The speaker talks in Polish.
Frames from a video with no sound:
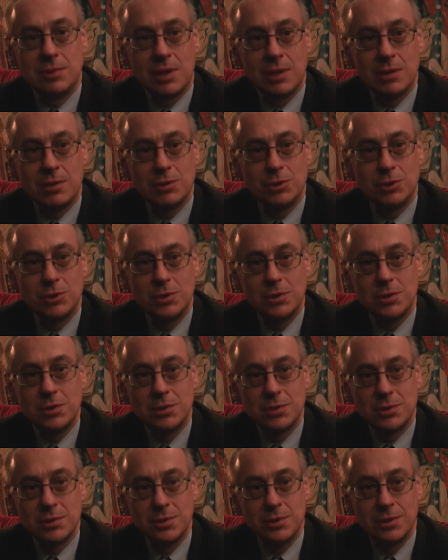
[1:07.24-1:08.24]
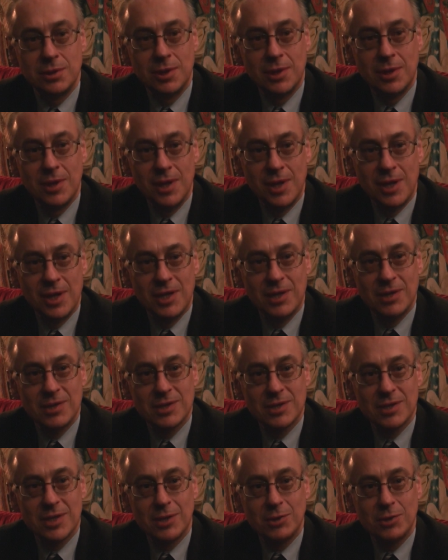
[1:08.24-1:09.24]
jakoś
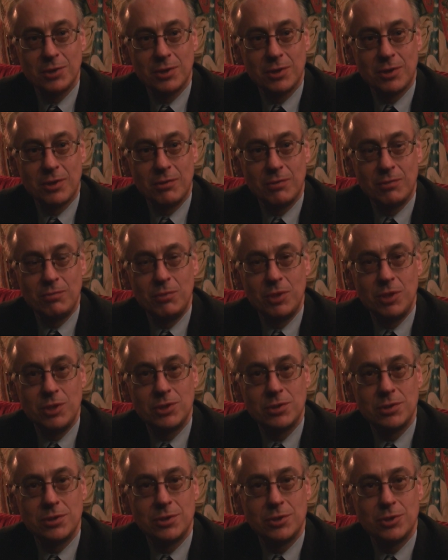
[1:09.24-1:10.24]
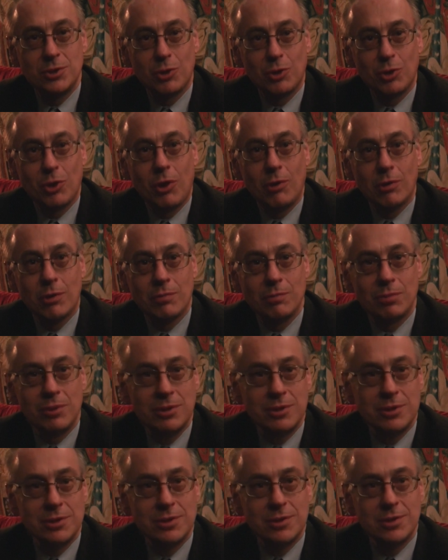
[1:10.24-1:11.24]
jest w stanie to umieścić,
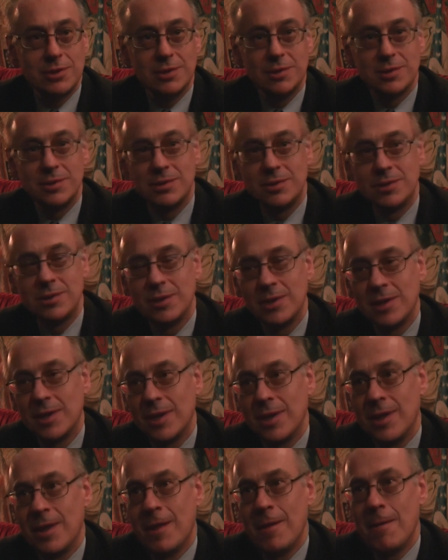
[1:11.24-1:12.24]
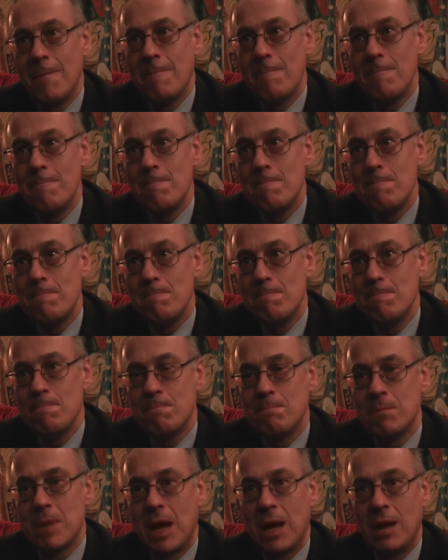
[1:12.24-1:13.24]
otorbić, mm,
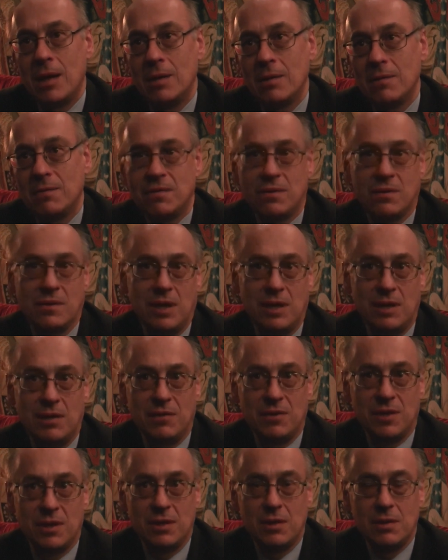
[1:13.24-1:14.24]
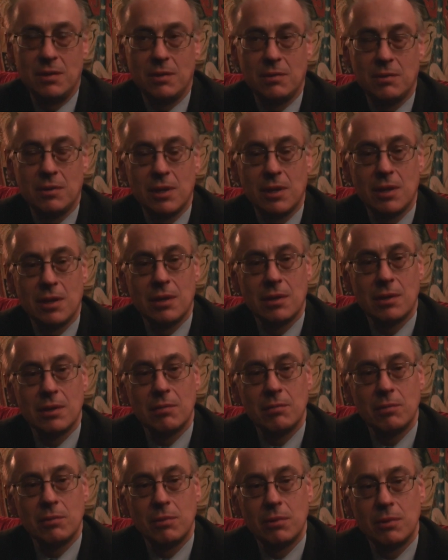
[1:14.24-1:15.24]
ale, ale wtedy no, jednak
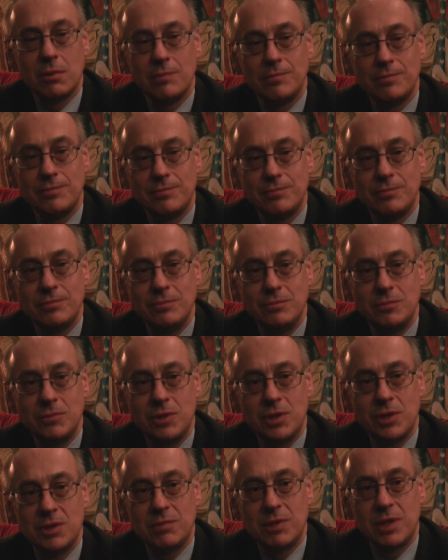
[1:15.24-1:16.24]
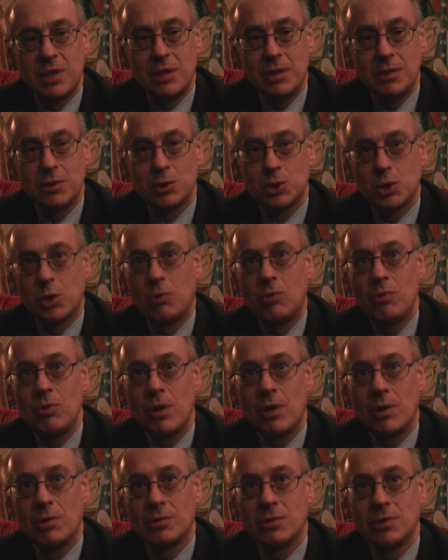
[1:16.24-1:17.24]
to było mm, niezwykle
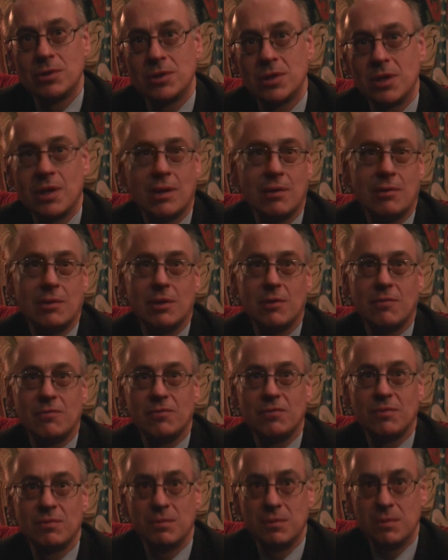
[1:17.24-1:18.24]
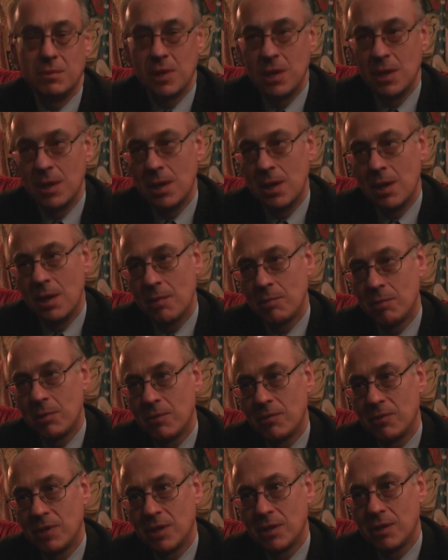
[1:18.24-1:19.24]
szokujące. Ja akurat w,
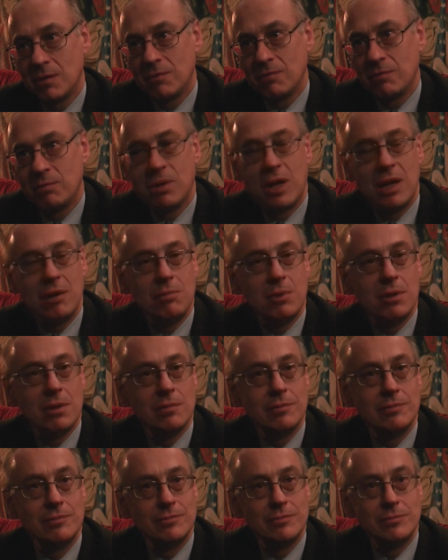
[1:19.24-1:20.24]
byłem wtedy w Bremie,